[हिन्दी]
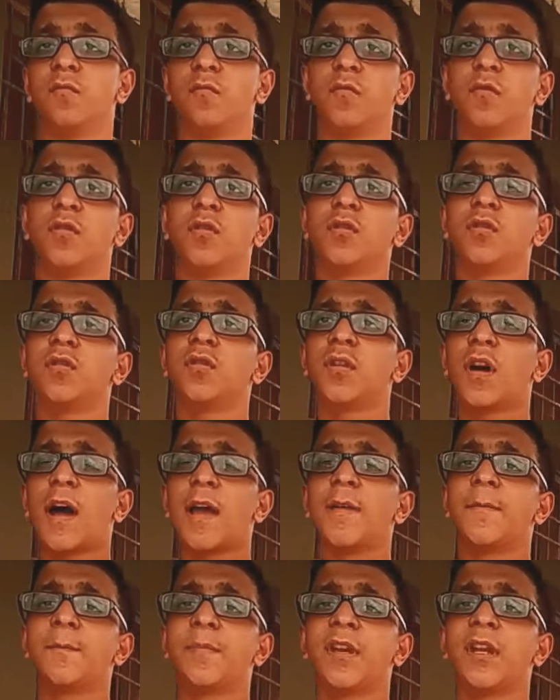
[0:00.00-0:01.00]
वो
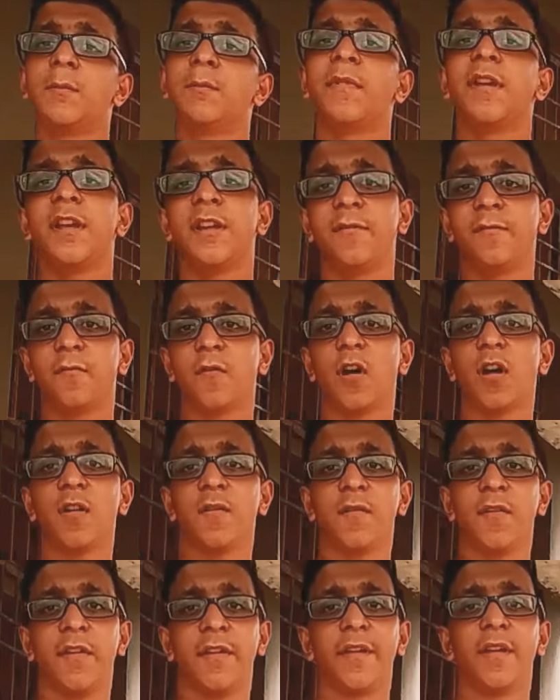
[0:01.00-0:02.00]
आई में
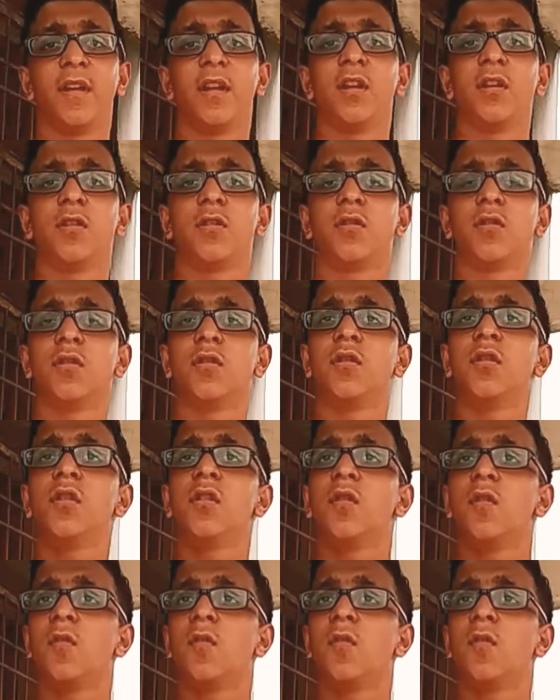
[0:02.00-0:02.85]
इन्वॉल्व है तो